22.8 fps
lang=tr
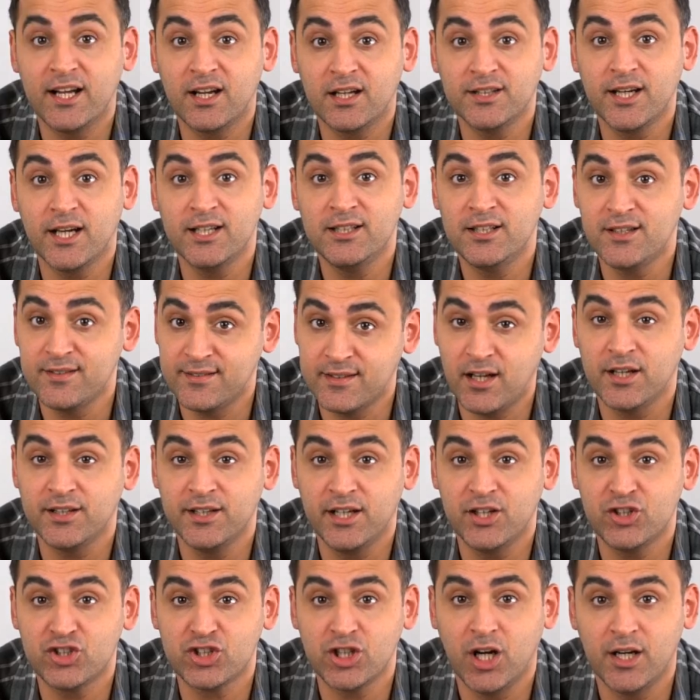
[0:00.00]
diğer adayları
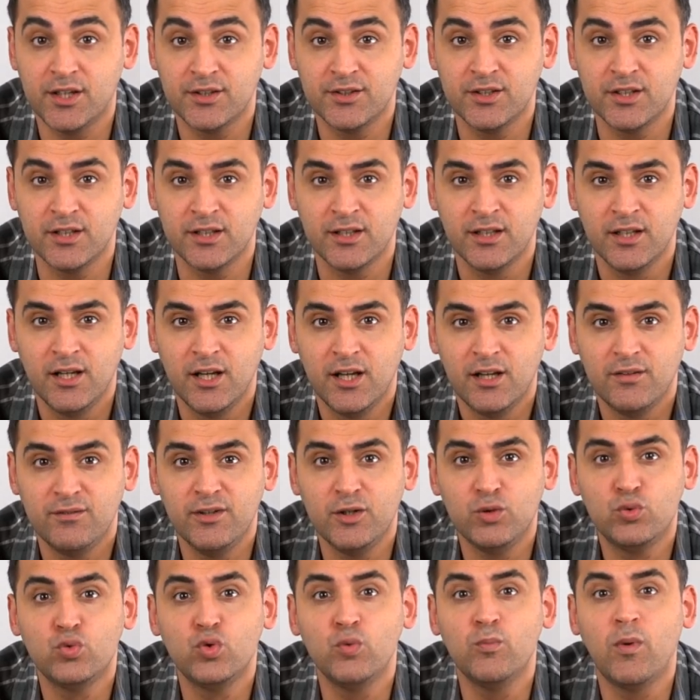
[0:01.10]
sahneye çağırdı ve